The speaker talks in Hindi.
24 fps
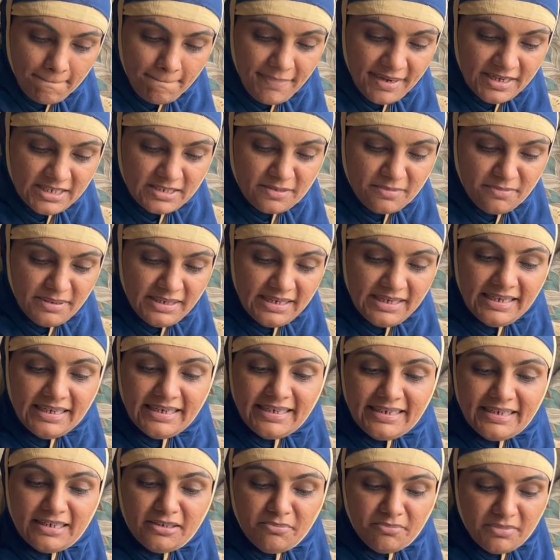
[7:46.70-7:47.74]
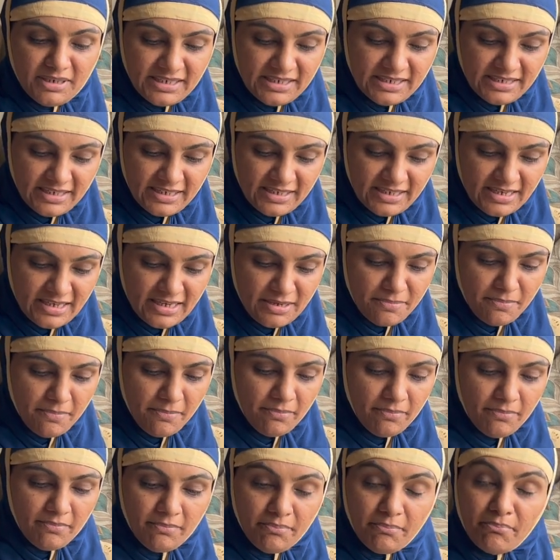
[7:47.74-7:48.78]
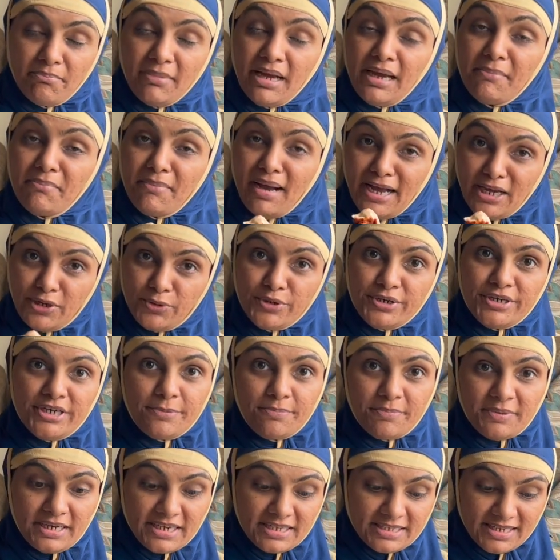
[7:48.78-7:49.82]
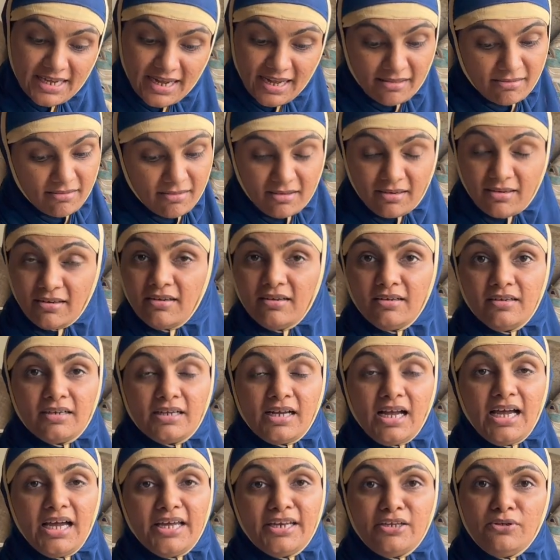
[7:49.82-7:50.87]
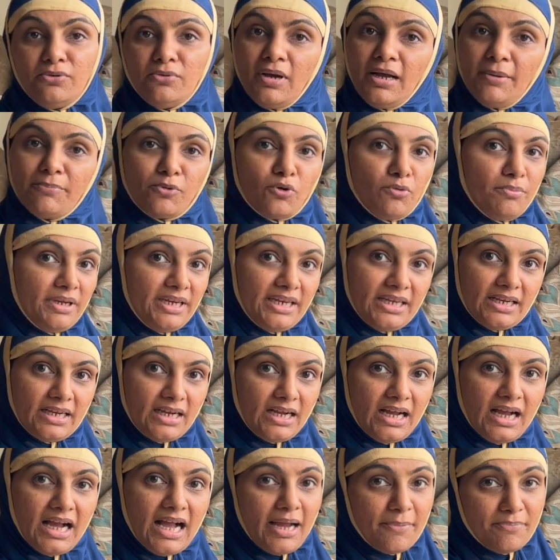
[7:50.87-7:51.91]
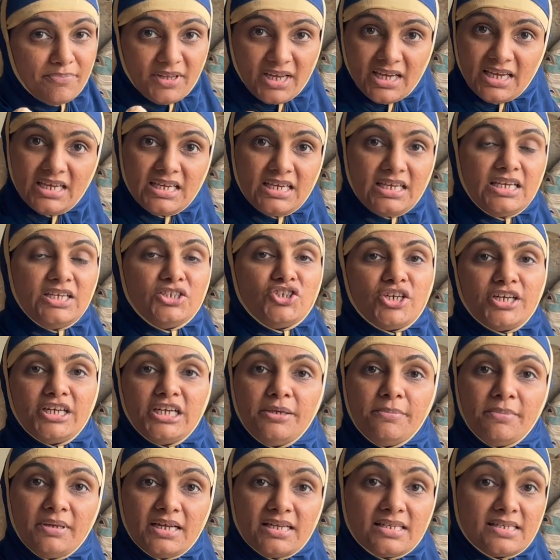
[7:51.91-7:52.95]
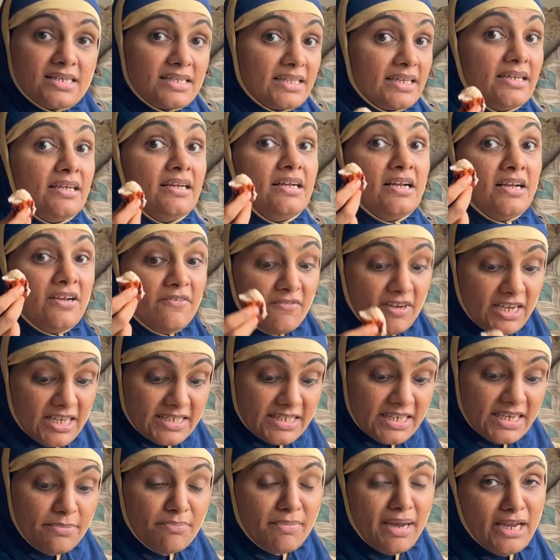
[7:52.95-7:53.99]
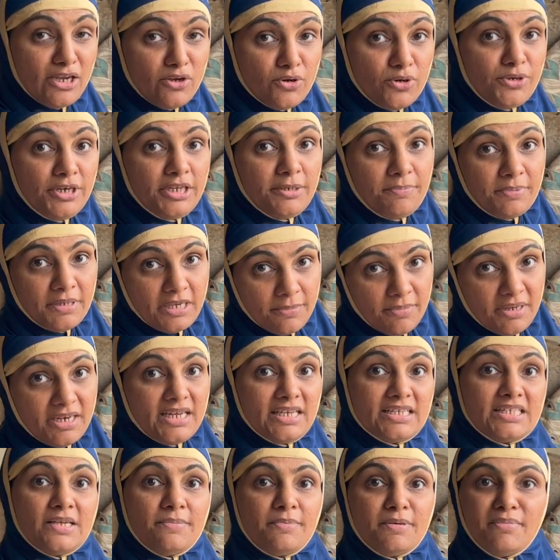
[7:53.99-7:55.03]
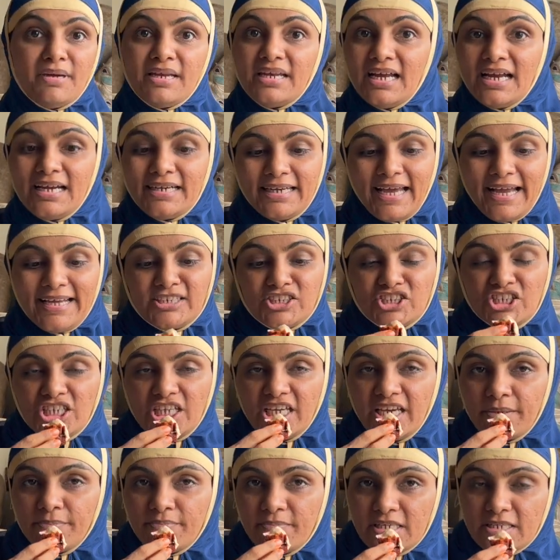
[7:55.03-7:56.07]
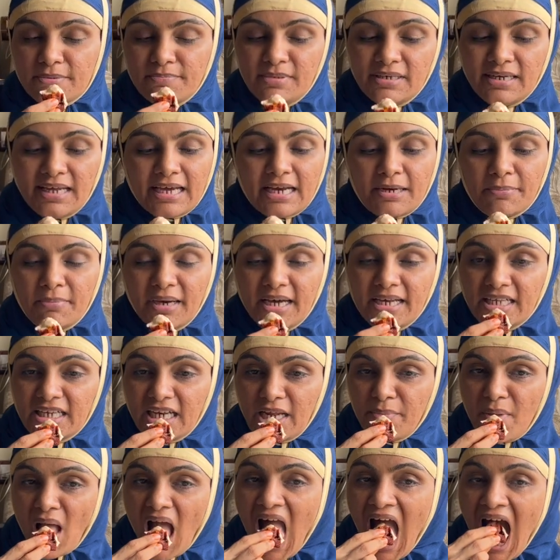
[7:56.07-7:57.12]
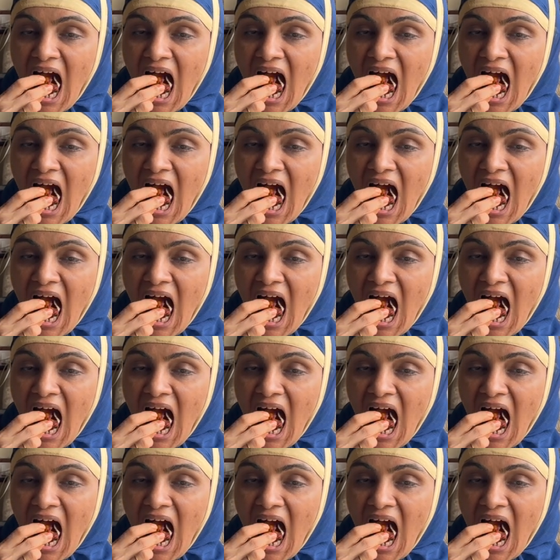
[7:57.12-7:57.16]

बिस्मिल्लाहिर्रहमानिर्रहीम मैं मायो डिप के साथ खा रही हूँ आपको मैंने कहा आप दही की चटनी बना सकते हैं वैसे मायो डिप की भी रेसिपी मैंने अटैच की है बिस्मिल्लाहिर्रहमानिर्रहीम